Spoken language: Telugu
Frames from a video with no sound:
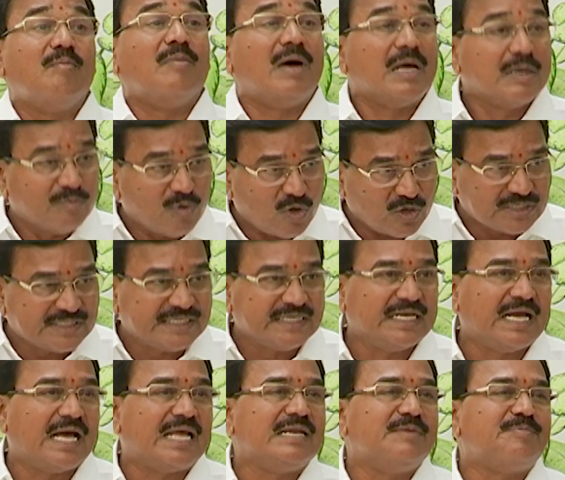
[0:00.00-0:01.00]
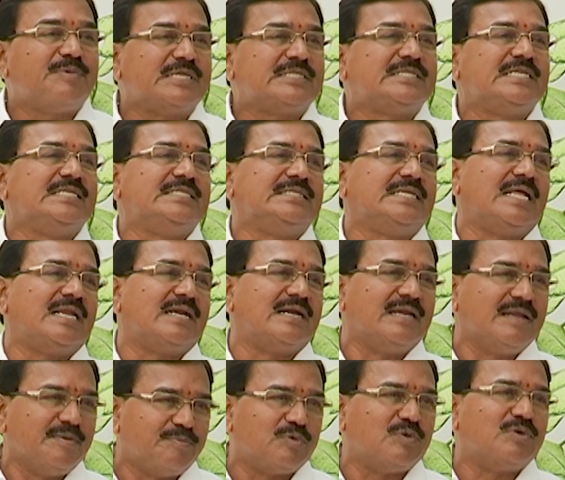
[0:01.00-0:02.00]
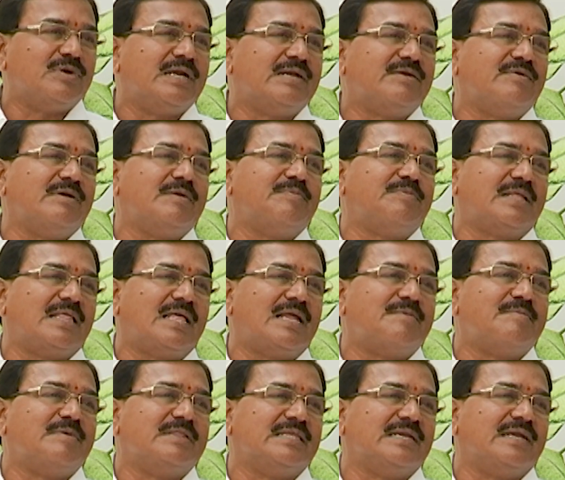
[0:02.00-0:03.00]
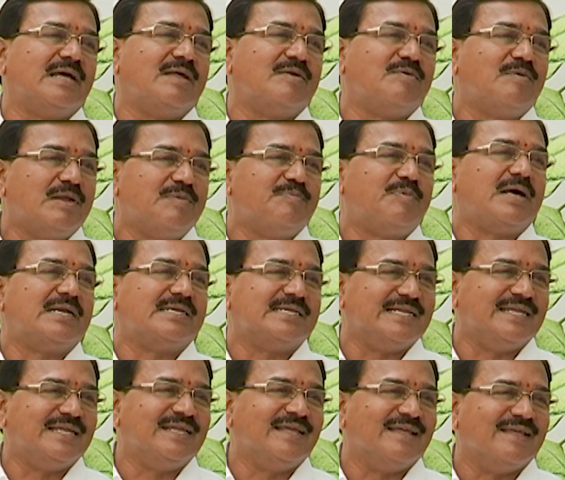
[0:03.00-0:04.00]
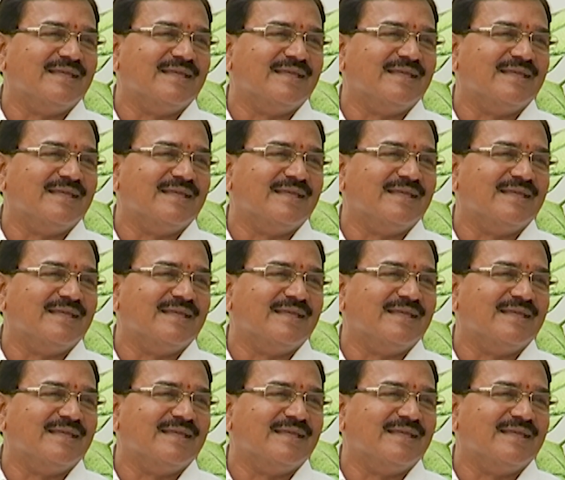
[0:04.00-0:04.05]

మన్మోహన్ సింగ్ గారిని ప్రశ్నించినారండి ఇప్పుడు ఉండేటువంటి ప్రధానమంత్రి గారు వారి పార్టీ